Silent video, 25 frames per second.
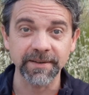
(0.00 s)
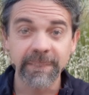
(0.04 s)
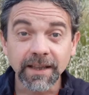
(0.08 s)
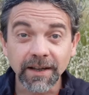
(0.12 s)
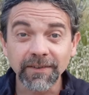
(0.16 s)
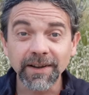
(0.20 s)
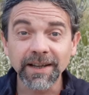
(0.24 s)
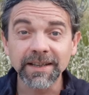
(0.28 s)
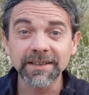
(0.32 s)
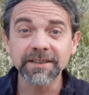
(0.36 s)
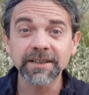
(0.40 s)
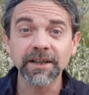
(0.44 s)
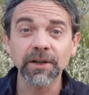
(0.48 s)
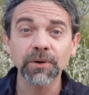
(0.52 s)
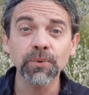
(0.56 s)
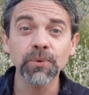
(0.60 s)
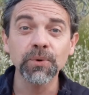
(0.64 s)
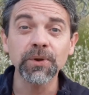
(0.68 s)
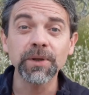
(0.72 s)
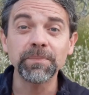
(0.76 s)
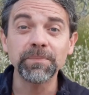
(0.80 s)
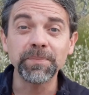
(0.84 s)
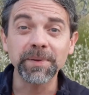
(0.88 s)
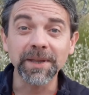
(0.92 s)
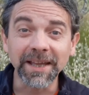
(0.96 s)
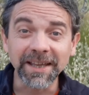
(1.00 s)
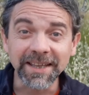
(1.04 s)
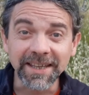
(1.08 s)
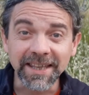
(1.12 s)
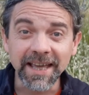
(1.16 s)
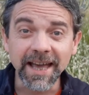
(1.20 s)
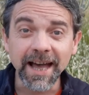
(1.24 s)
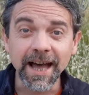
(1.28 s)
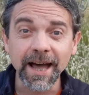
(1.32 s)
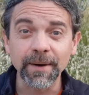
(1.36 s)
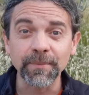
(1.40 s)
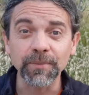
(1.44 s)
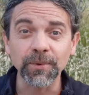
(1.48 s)
Davanti a Lui
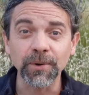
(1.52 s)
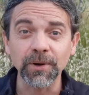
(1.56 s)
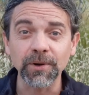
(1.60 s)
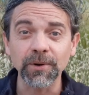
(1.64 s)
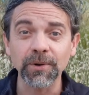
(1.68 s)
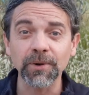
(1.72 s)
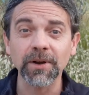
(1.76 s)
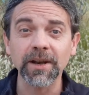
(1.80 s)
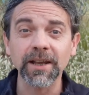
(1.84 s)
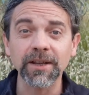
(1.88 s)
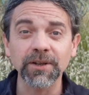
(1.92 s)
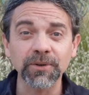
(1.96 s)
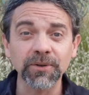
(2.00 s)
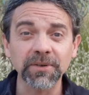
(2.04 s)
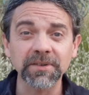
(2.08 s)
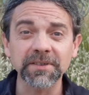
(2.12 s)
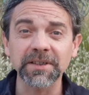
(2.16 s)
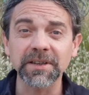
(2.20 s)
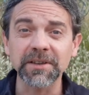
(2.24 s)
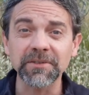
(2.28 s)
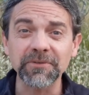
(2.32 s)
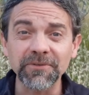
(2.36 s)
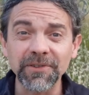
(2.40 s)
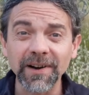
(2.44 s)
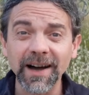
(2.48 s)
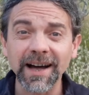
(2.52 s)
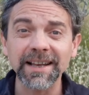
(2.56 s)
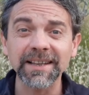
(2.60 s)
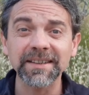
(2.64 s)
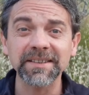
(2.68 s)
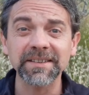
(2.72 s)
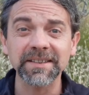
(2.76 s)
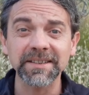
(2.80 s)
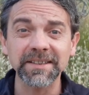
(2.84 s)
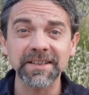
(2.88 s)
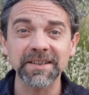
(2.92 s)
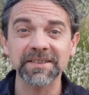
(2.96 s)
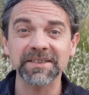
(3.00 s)
pieghiamo allora i nostri
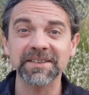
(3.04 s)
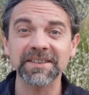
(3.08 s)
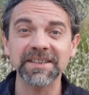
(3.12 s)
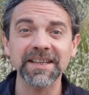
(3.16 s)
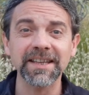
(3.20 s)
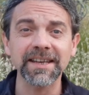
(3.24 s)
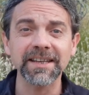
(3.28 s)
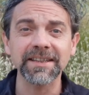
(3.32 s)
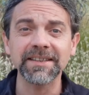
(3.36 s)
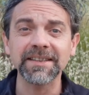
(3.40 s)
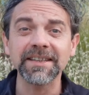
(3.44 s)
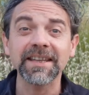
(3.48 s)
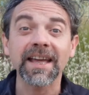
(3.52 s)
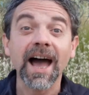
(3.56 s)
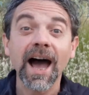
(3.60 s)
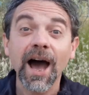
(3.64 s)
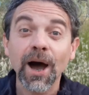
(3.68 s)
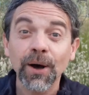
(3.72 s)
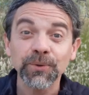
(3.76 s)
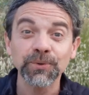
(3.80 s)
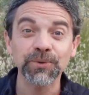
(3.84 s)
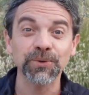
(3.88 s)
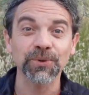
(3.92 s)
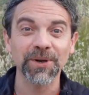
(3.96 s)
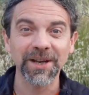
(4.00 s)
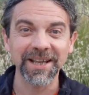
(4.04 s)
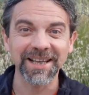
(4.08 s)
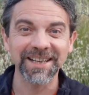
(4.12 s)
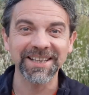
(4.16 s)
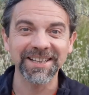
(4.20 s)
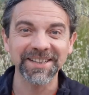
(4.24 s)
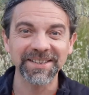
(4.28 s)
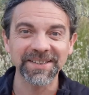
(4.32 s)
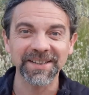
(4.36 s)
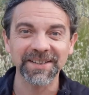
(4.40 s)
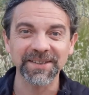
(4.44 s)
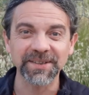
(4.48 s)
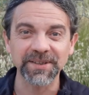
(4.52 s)
falsi desideri di
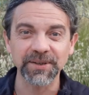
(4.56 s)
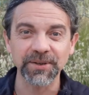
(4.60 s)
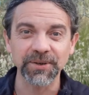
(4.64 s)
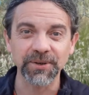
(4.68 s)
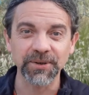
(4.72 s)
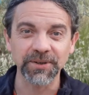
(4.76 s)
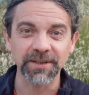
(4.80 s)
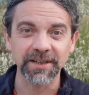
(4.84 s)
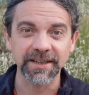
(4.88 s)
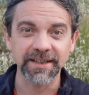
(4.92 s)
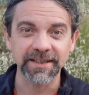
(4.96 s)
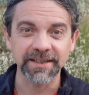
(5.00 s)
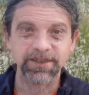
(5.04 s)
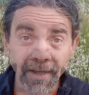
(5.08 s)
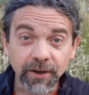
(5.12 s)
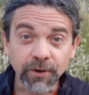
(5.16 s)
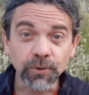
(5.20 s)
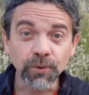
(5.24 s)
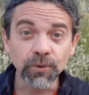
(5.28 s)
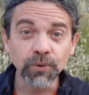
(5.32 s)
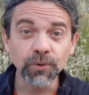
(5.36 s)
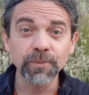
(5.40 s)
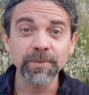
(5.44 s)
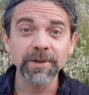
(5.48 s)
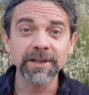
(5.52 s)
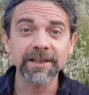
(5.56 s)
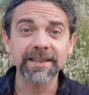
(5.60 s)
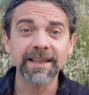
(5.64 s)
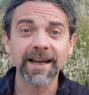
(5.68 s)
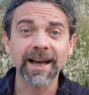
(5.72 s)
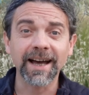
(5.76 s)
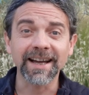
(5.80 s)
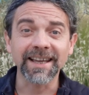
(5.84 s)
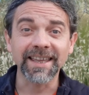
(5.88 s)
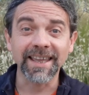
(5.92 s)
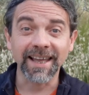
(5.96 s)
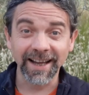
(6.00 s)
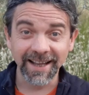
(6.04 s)
autorealizzazione e con l'umiltà
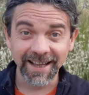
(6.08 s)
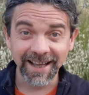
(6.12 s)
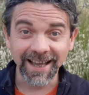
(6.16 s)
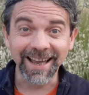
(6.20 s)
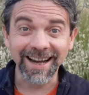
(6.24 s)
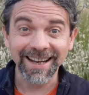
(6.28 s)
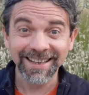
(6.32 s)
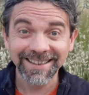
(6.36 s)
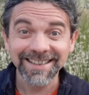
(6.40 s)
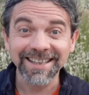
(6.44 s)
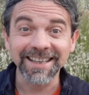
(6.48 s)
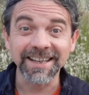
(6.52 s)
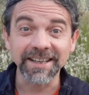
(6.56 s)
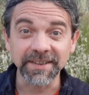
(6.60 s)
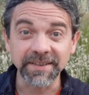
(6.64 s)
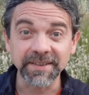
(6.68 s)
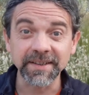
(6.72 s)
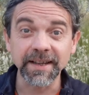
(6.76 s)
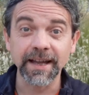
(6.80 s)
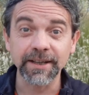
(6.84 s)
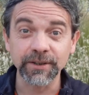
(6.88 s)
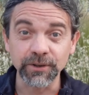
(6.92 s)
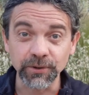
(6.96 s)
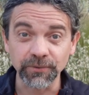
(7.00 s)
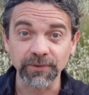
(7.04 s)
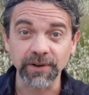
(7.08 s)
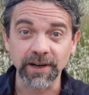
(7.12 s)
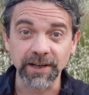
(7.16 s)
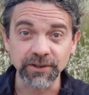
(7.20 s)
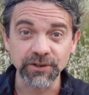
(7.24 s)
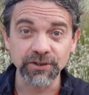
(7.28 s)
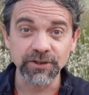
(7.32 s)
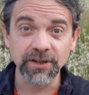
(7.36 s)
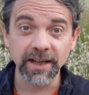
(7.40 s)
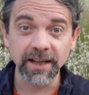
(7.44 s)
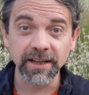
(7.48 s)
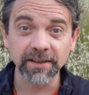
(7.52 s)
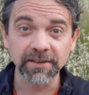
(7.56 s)
umiltà che ha caratterizzato
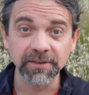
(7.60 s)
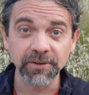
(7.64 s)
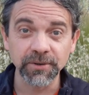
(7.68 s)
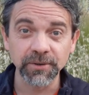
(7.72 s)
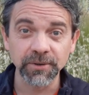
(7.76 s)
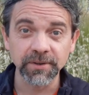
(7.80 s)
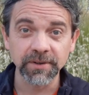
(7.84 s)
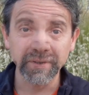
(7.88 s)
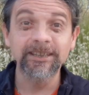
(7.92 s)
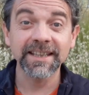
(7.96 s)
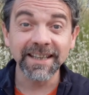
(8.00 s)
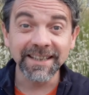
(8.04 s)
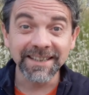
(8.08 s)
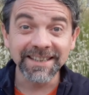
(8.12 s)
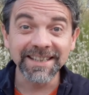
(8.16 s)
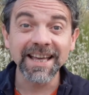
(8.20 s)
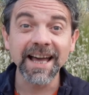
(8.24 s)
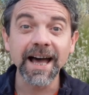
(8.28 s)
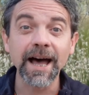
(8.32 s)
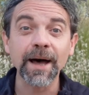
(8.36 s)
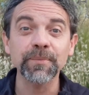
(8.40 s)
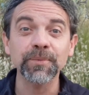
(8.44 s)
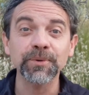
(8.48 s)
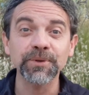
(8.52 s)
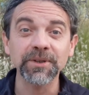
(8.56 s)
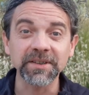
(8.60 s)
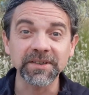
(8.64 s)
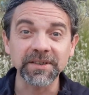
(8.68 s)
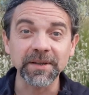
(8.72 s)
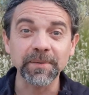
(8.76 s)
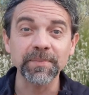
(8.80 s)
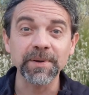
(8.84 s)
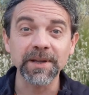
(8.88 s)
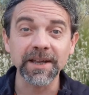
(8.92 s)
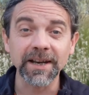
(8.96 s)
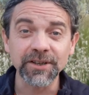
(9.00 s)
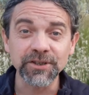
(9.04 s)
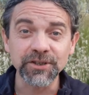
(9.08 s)
Francesco, chiediamo di
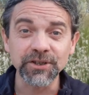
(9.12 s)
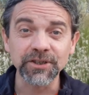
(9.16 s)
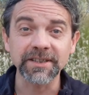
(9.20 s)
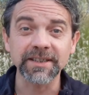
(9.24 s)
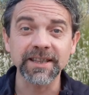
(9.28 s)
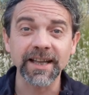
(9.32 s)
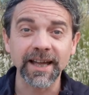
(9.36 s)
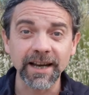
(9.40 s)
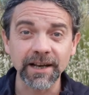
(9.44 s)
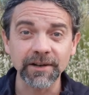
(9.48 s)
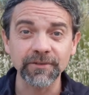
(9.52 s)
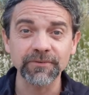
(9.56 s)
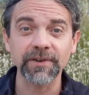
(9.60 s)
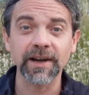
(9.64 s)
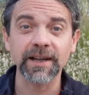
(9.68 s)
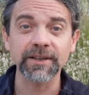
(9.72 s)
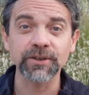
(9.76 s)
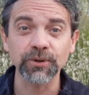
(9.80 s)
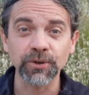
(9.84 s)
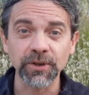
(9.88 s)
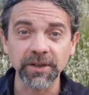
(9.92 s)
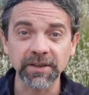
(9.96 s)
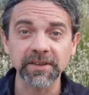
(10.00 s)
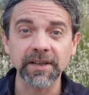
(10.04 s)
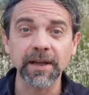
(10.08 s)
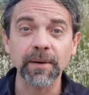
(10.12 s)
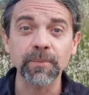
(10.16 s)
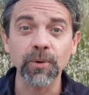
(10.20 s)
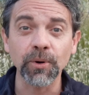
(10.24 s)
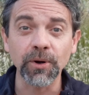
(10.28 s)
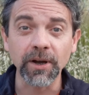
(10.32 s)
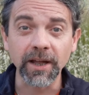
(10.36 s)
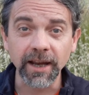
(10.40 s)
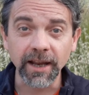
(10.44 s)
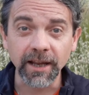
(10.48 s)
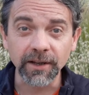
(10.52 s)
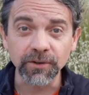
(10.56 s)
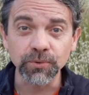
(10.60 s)
saper accettare il fatto che siamo
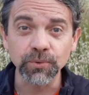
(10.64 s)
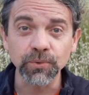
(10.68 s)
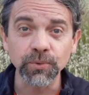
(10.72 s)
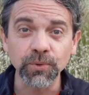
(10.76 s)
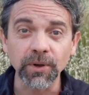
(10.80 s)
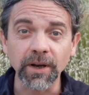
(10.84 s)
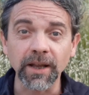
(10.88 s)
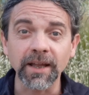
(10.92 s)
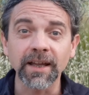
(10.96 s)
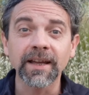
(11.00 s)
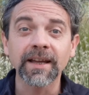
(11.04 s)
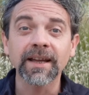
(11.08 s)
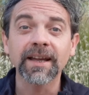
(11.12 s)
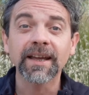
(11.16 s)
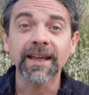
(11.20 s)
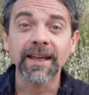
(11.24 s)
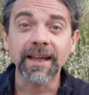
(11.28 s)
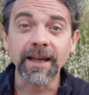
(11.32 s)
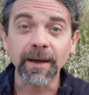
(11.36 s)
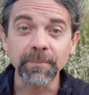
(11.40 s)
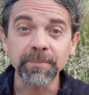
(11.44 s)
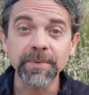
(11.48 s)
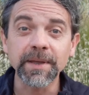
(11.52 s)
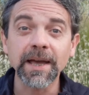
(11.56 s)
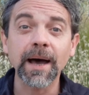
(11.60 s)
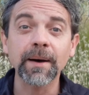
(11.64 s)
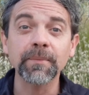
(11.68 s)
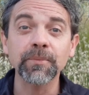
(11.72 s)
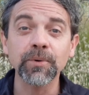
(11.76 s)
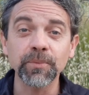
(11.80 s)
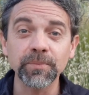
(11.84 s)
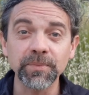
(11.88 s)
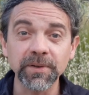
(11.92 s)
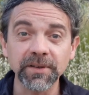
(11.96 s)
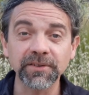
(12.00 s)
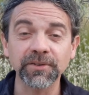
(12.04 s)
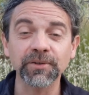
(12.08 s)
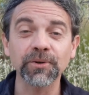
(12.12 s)
creature e abbiamo
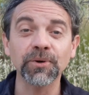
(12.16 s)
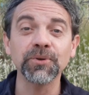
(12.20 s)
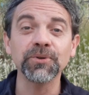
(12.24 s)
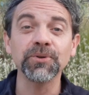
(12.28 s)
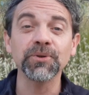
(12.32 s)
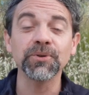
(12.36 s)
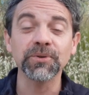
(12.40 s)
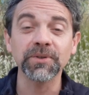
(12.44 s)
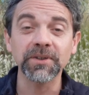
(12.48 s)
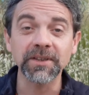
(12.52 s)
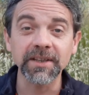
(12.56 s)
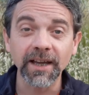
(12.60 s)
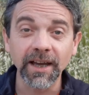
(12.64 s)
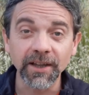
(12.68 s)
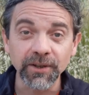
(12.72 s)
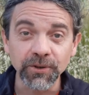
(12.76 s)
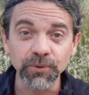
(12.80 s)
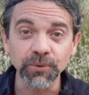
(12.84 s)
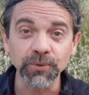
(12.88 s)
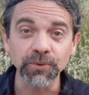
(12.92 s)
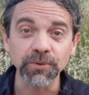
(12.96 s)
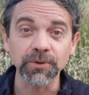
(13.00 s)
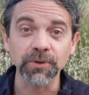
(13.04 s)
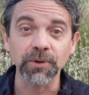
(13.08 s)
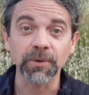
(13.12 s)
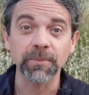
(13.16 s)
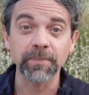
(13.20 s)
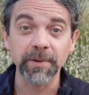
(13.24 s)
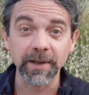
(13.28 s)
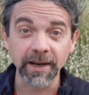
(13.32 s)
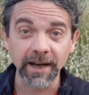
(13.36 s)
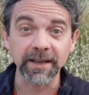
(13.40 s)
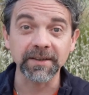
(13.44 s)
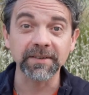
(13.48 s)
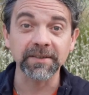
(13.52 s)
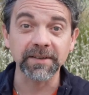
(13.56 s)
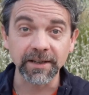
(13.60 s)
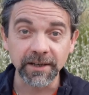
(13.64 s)
bisogno di aiuto per
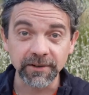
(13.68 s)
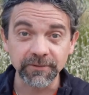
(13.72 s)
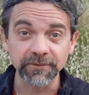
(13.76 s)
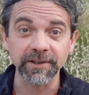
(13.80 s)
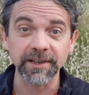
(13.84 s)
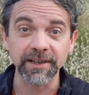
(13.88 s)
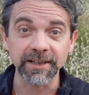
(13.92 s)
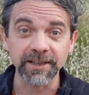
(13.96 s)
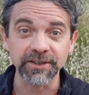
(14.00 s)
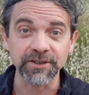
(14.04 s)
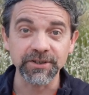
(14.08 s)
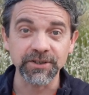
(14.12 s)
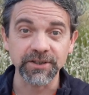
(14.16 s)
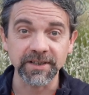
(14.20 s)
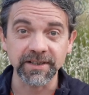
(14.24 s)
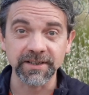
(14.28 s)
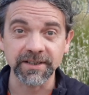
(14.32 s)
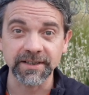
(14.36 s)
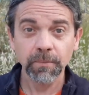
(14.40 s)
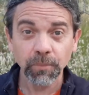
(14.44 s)
essere felici.